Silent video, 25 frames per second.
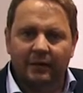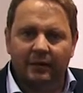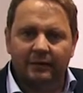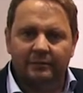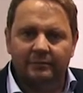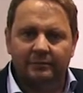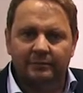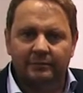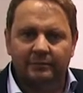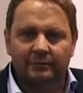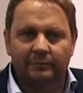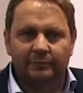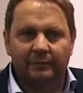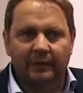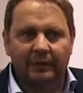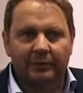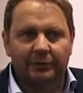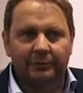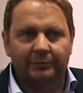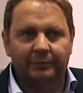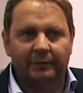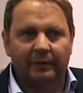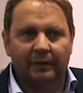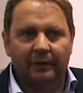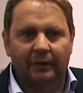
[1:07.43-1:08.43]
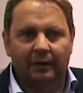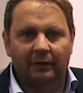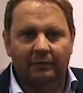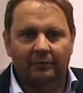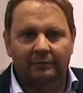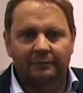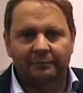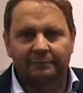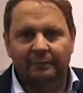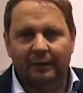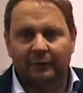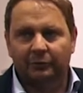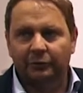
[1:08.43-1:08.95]
also zum Beispiel
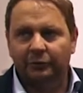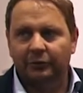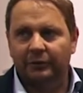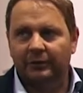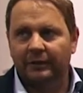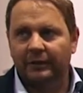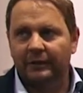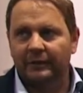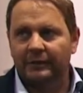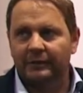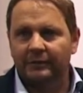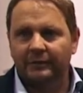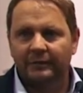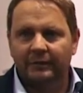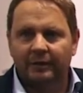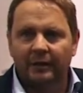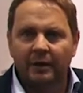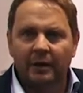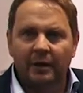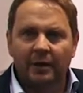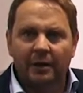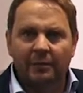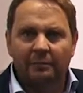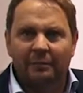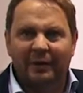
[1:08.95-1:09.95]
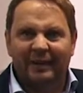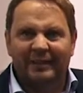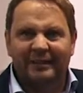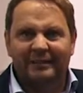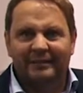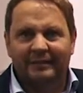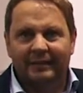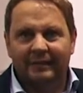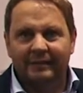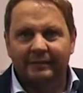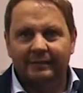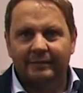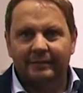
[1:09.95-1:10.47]
auf Baustellen, bei
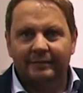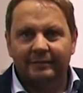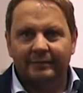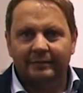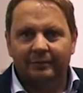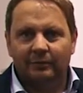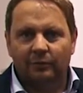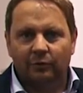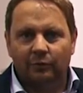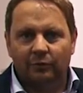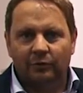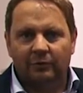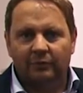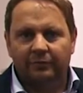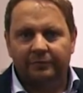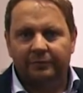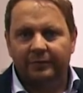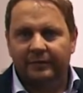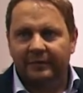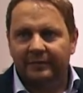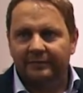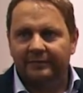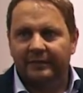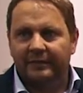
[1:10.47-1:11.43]
Zelten oder für